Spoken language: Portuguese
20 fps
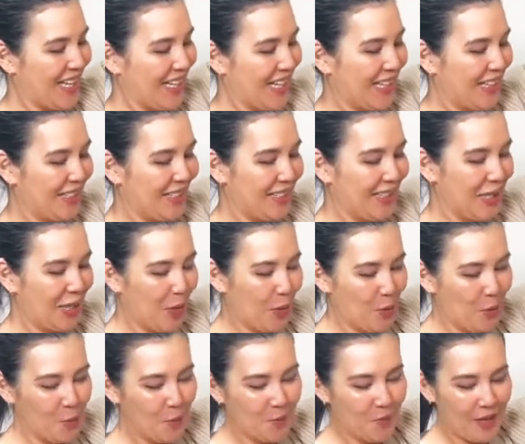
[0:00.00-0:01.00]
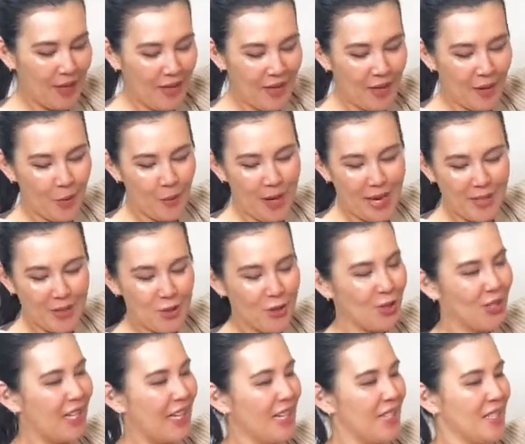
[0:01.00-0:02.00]
Então, eu acho
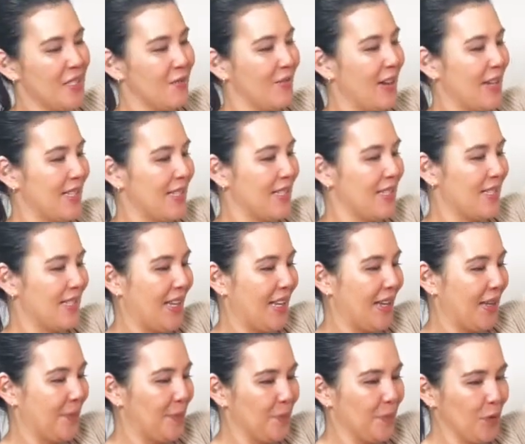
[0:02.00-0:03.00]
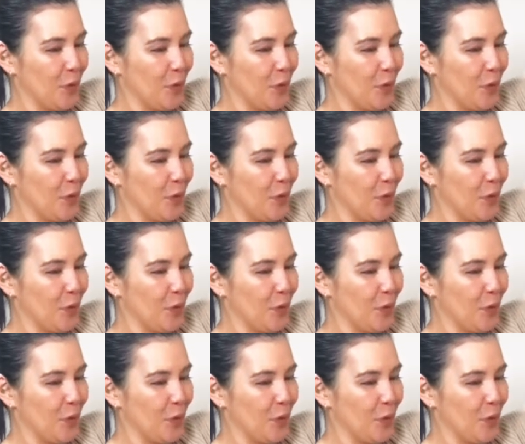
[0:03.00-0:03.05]
que esse vai ser